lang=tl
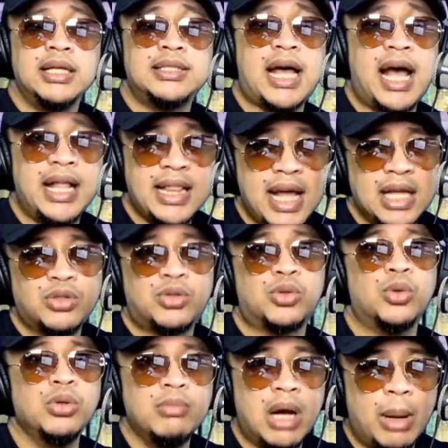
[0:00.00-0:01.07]
sana
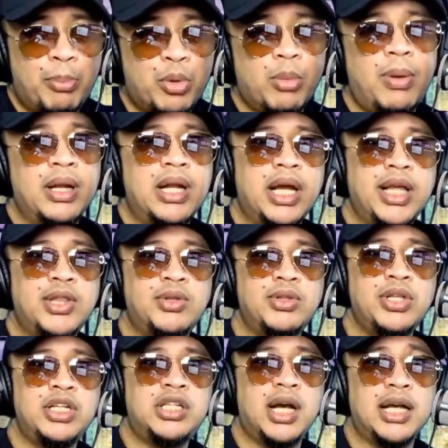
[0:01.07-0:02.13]
soon maaproba ng
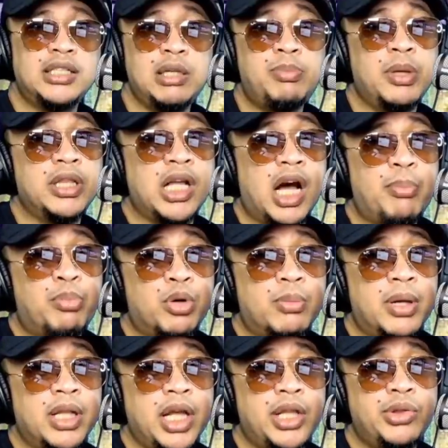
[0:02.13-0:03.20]
Indonesia. Kasi pag
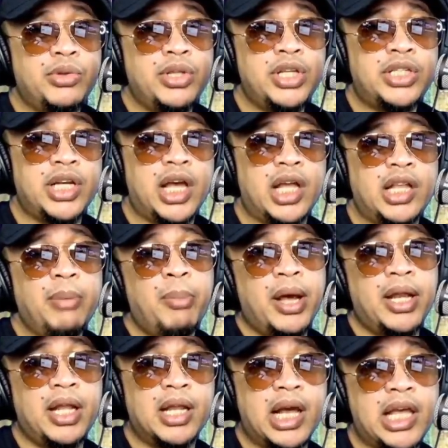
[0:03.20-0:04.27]
nag-aproba ng Indonesia yan, eh,
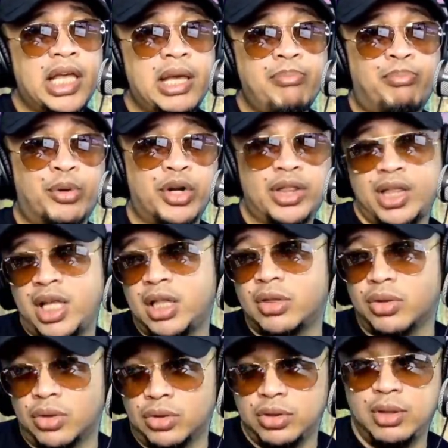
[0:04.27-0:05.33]
pwede nang i-import
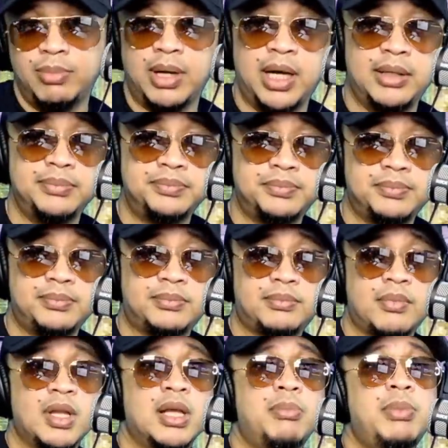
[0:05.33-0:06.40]
dito, di ba?
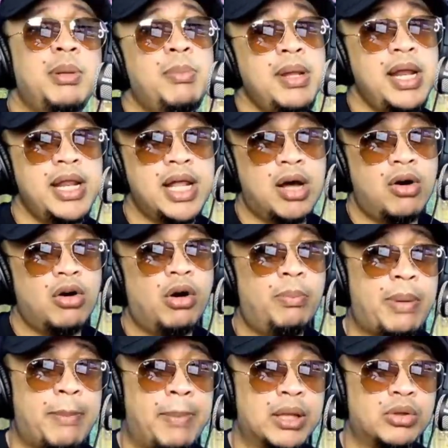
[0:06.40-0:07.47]
Bibili na ako,
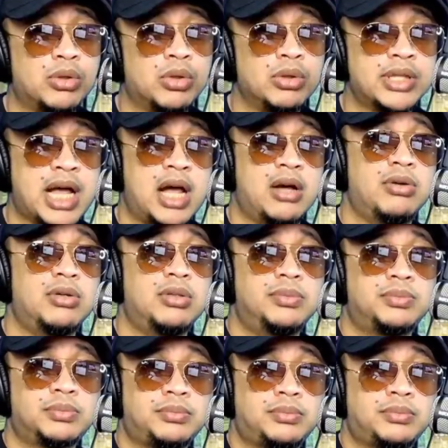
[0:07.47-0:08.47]
papaturok na ako.